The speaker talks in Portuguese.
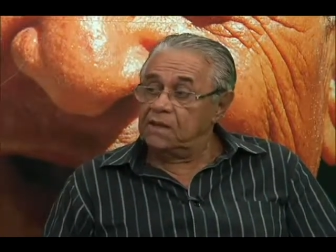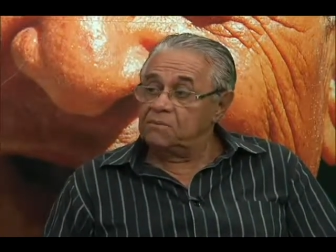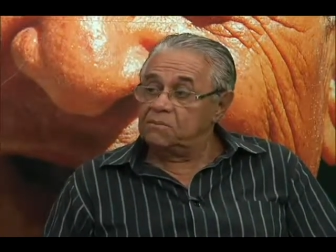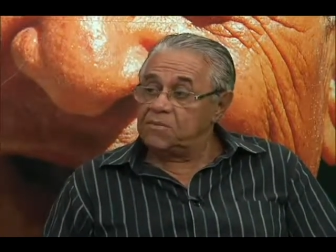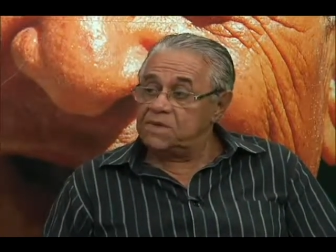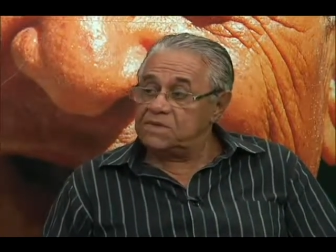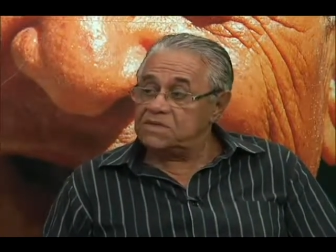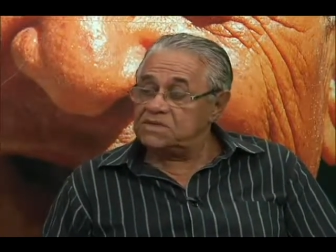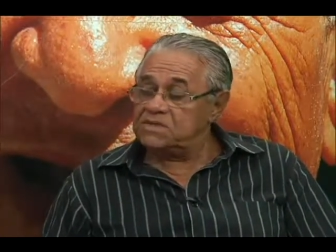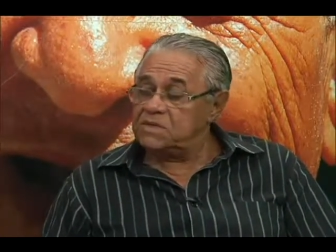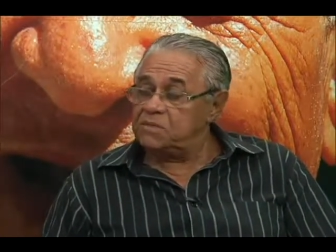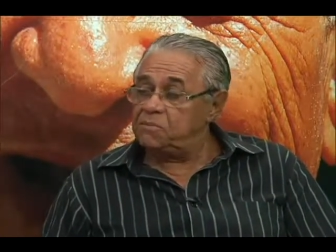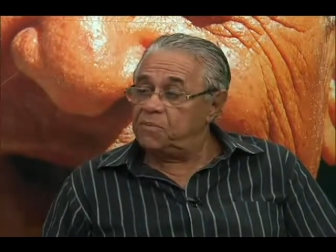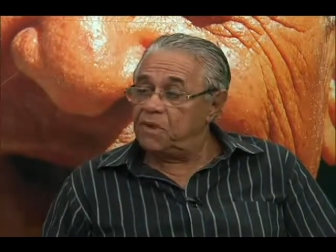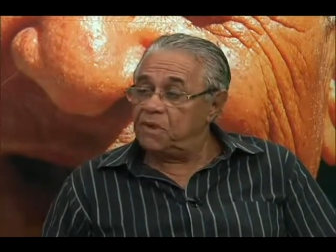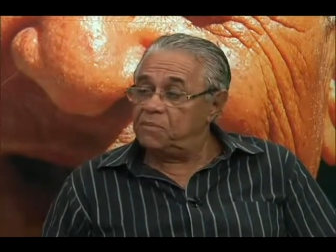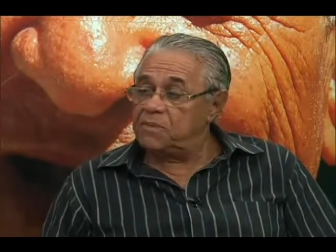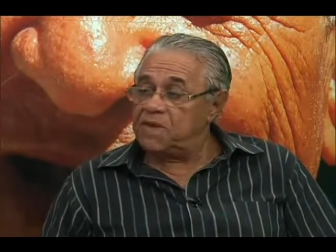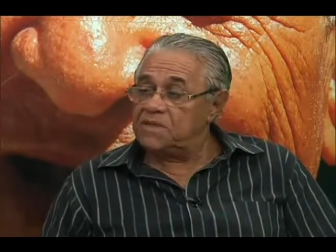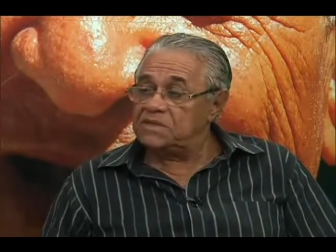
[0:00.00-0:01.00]

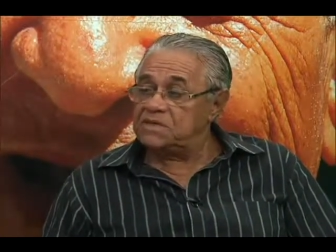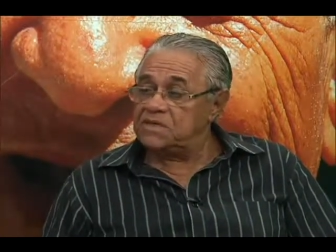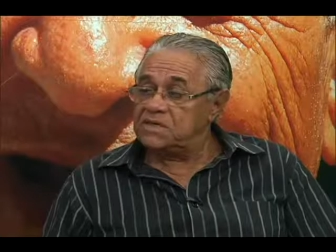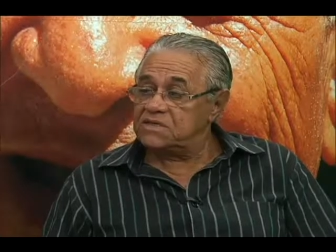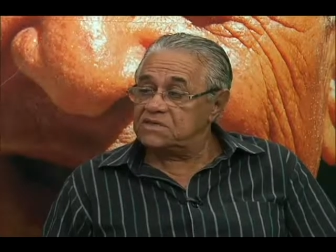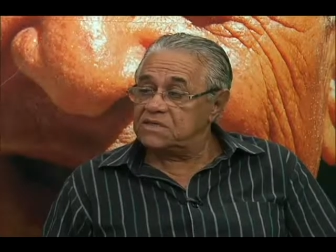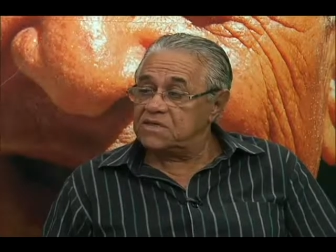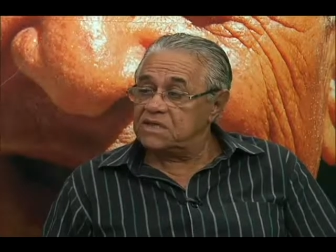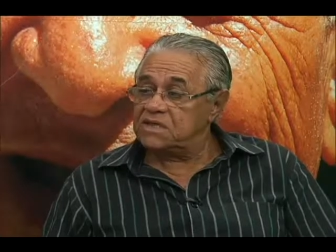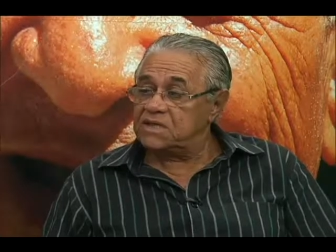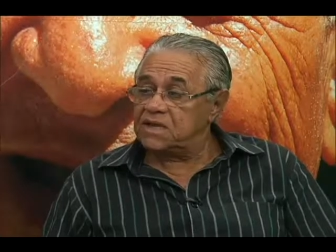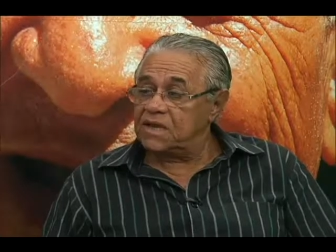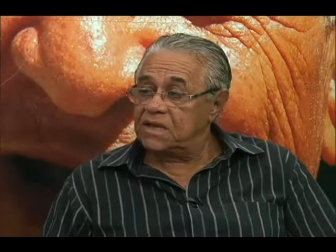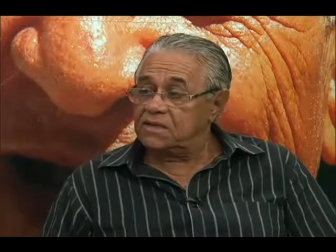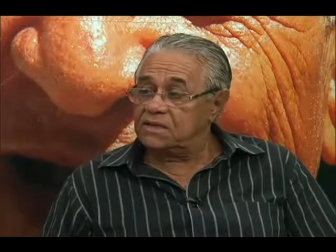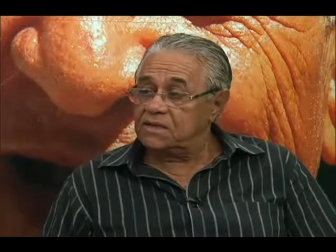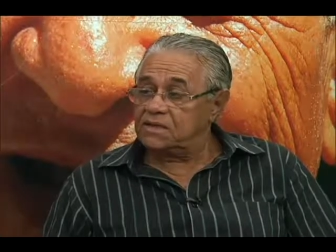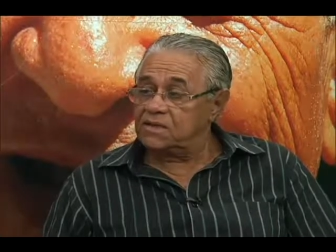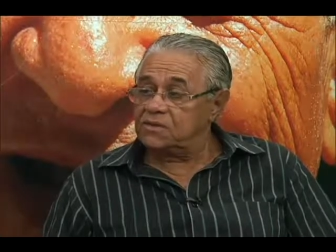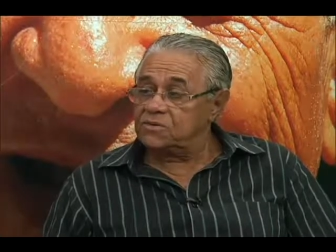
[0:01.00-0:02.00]
principalmente em se
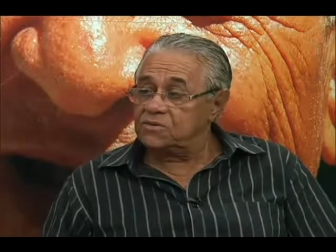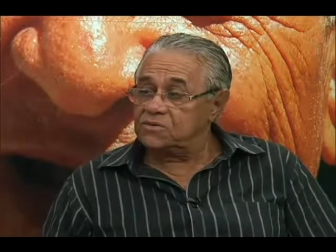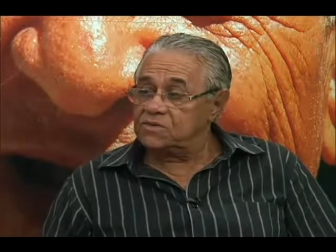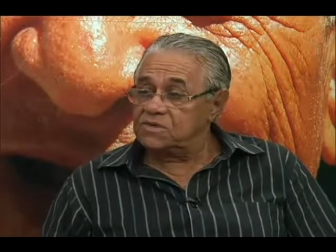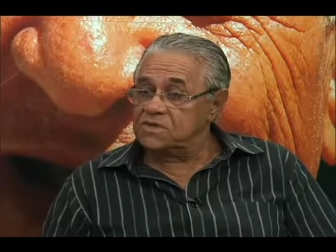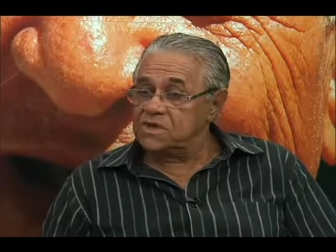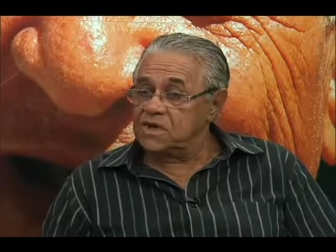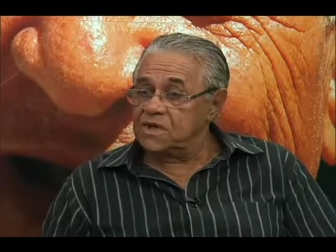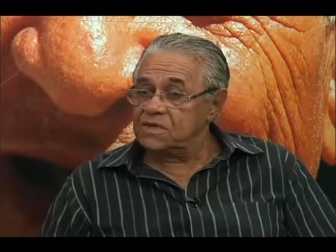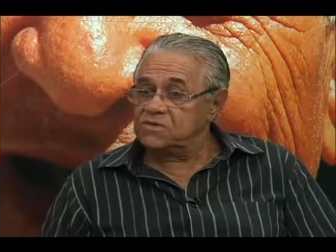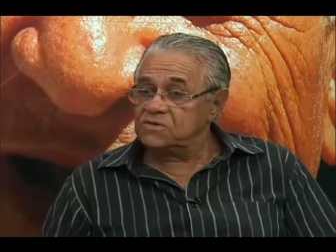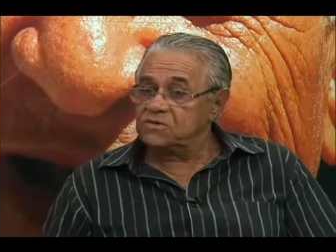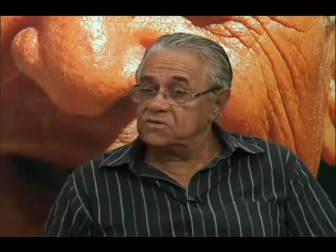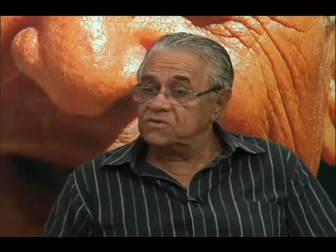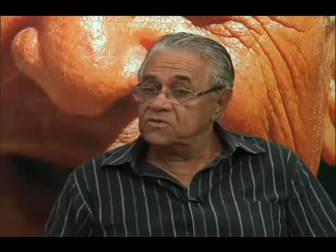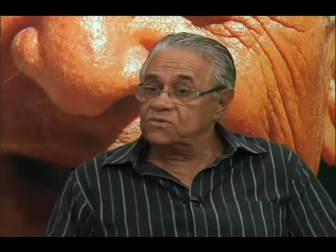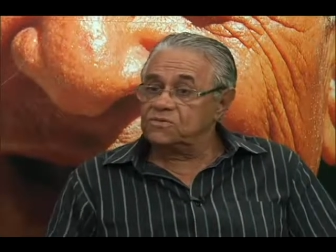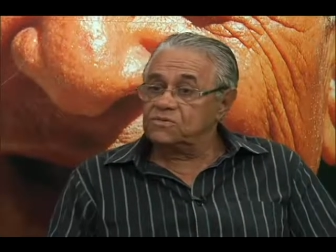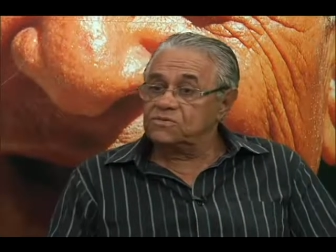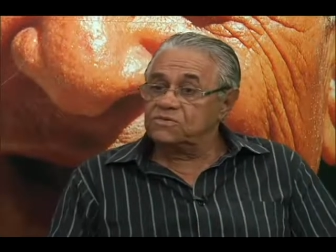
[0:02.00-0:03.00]
tratando de
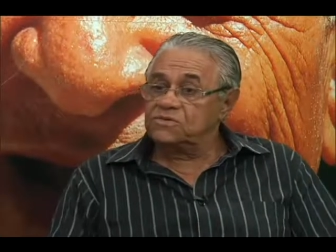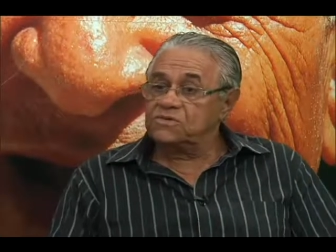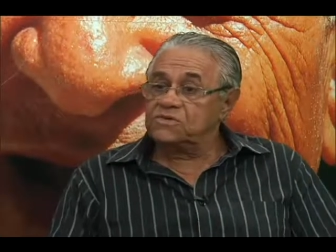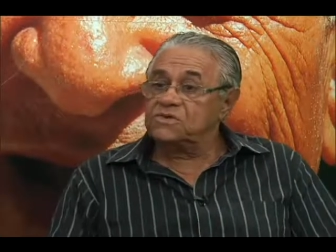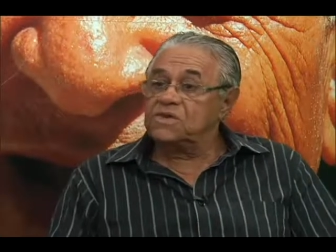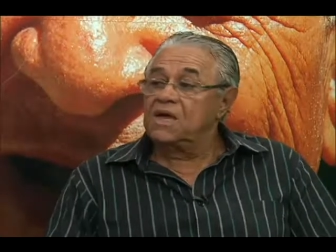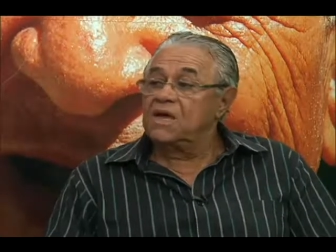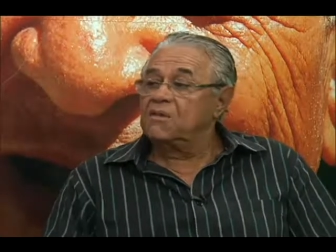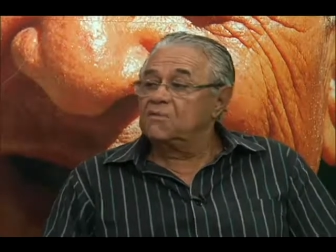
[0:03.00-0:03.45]
assuntos